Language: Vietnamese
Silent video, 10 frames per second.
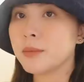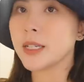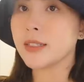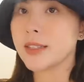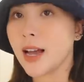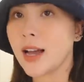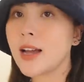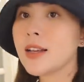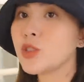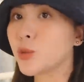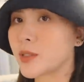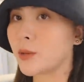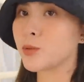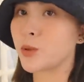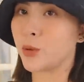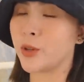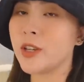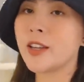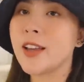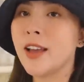Mình đã chụp xong rồi
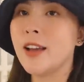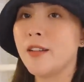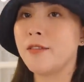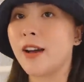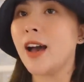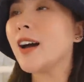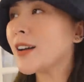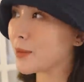và